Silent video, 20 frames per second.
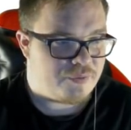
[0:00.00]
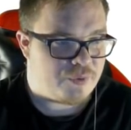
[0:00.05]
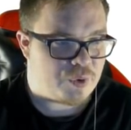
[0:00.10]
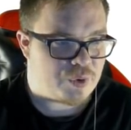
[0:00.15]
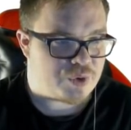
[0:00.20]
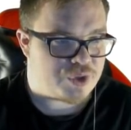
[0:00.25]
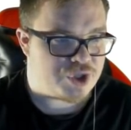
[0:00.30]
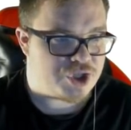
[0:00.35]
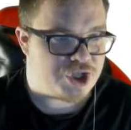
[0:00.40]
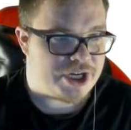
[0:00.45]

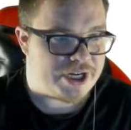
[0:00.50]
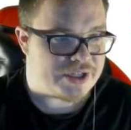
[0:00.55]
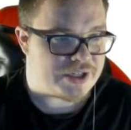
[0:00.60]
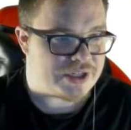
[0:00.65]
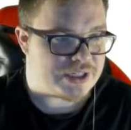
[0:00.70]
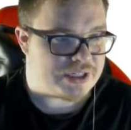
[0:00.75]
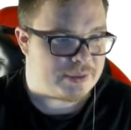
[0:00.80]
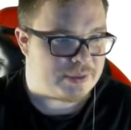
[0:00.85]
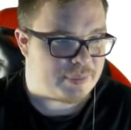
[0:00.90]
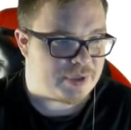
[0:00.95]
Фокус
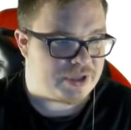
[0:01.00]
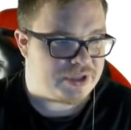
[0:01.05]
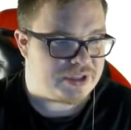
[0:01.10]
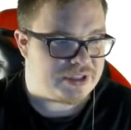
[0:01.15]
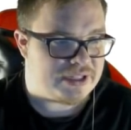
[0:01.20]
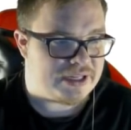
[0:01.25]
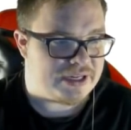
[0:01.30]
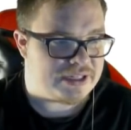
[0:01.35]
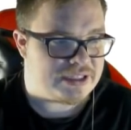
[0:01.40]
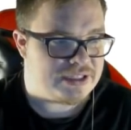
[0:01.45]
Chance,
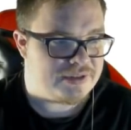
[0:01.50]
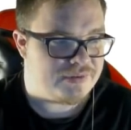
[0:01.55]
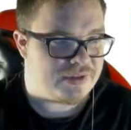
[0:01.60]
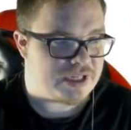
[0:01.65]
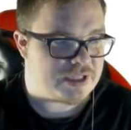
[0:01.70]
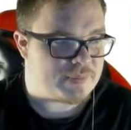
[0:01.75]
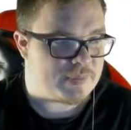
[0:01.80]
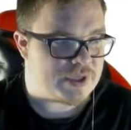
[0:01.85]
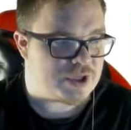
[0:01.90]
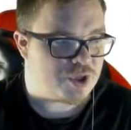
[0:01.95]
дополнительная
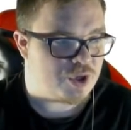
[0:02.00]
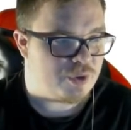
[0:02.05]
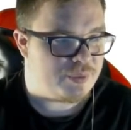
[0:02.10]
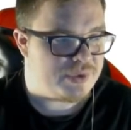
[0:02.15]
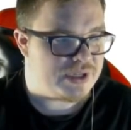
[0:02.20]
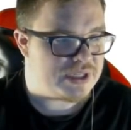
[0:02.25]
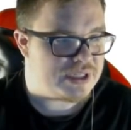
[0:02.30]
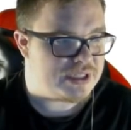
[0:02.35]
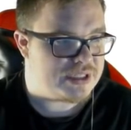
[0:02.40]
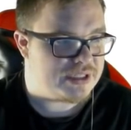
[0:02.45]
активная
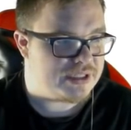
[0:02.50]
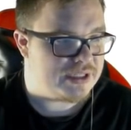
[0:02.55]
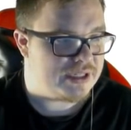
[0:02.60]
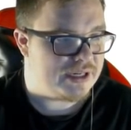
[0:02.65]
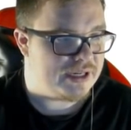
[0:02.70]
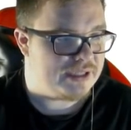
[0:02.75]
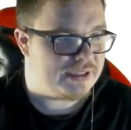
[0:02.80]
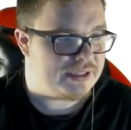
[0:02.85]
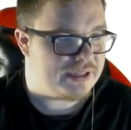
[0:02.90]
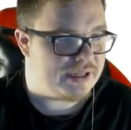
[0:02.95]
способность, э,
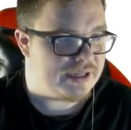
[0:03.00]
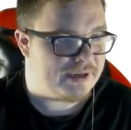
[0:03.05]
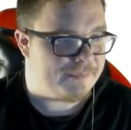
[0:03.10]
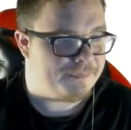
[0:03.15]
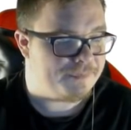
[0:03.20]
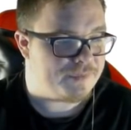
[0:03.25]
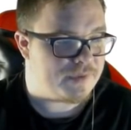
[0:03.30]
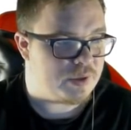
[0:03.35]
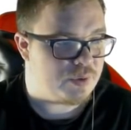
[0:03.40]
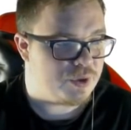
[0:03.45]

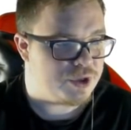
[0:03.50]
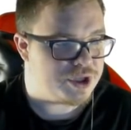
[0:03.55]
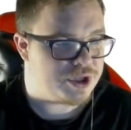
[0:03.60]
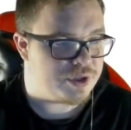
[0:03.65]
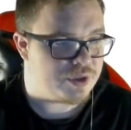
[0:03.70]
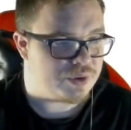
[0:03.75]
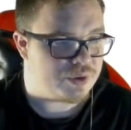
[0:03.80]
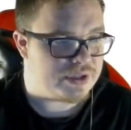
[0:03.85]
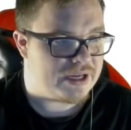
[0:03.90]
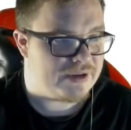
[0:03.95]
это
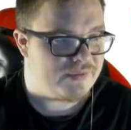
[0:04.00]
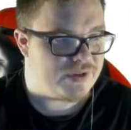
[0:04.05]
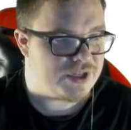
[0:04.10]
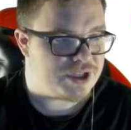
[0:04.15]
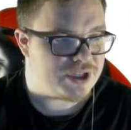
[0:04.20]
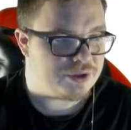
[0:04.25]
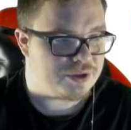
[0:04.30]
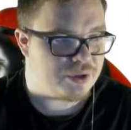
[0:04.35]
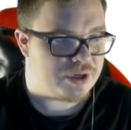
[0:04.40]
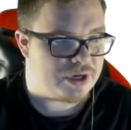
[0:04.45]
очень крутая
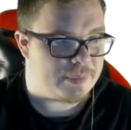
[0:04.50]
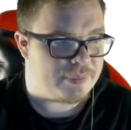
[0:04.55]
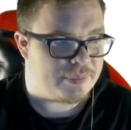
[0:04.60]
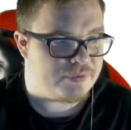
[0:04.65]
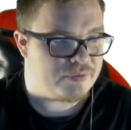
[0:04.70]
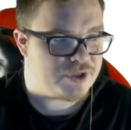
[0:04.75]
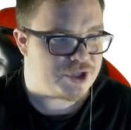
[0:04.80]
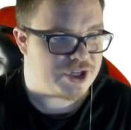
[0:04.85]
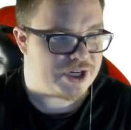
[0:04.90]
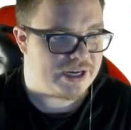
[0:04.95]
вещь, которая
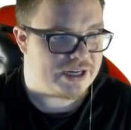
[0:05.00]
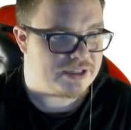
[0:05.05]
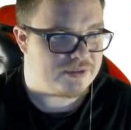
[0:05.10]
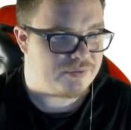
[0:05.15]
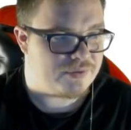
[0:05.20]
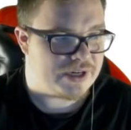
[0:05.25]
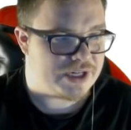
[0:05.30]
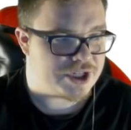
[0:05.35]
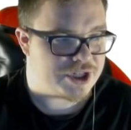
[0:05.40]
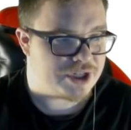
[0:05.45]

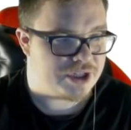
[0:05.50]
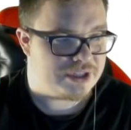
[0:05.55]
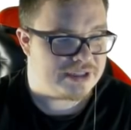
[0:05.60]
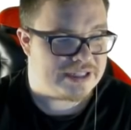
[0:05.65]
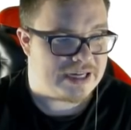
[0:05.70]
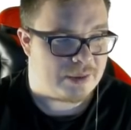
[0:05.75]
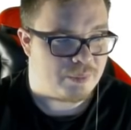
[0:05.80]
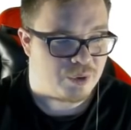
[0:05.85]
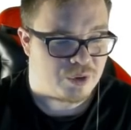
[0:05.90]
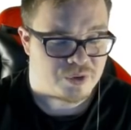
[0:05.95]
повышает ваш
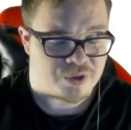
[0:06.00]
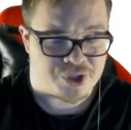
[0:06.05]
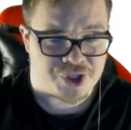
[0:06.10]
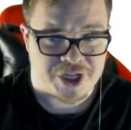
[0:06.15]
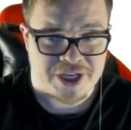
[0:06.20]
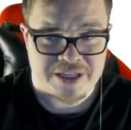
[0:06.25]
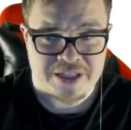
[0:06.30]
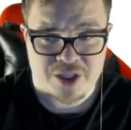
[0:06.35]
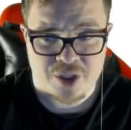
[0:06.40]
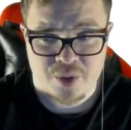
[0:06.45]
Double
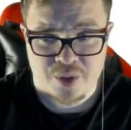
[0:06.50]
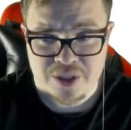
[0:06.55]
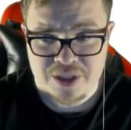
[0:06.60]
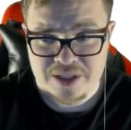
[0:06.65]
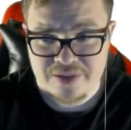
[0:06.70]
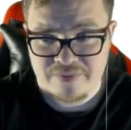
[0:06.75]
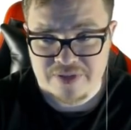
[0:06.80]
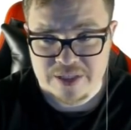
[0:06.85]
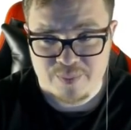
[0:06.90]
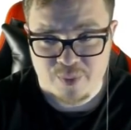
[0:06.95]
Chance, то
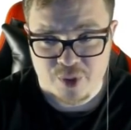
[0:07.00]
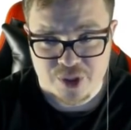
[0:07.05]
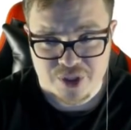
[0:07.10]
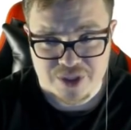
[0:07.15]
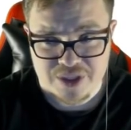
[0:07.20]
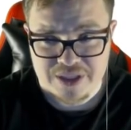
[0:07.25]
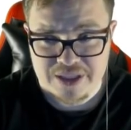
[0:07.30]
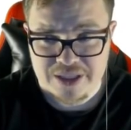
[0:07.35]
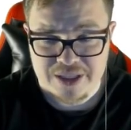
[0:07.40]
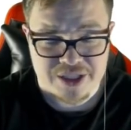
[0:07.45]
есть
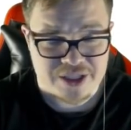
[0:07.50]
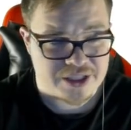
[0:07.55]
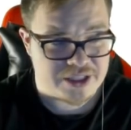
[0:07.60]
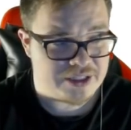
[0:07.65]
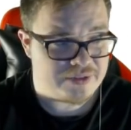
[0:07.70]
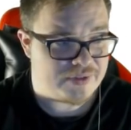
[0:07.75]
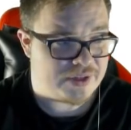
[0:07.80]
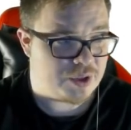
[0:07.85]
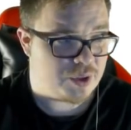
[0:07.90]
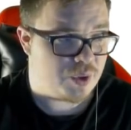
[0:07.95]
возможность
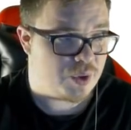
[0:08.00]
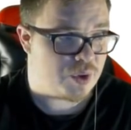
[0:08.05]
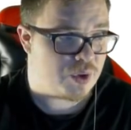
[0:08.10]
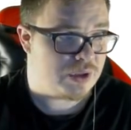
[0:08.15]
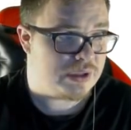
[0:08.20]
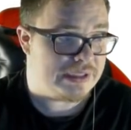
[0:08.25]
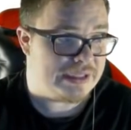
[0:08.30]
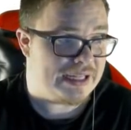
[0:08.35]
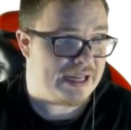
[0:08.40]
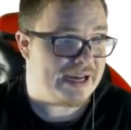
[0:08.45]
нанести двойной
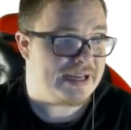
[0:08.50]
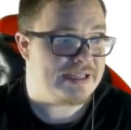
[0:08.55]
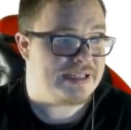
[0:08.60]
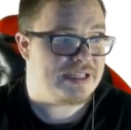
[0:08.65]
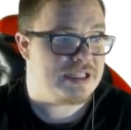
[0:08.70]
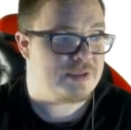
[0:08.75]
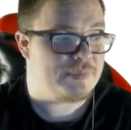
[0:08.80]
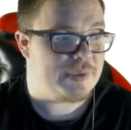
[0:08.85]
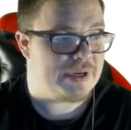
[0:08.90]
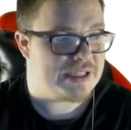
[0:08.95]
урон на
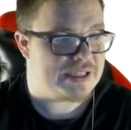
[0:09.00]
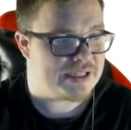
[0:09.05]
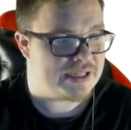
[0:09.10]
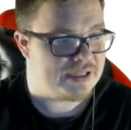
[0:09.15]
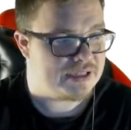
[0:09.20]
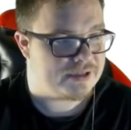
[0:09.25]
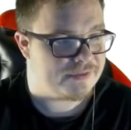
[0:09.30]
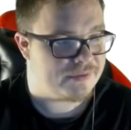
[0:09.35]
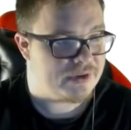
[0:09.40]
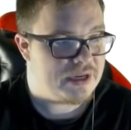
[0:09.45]

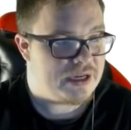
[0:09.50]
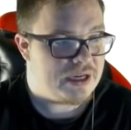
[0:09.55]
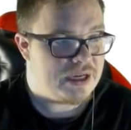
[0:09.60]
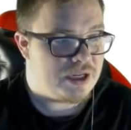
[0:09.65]
10%.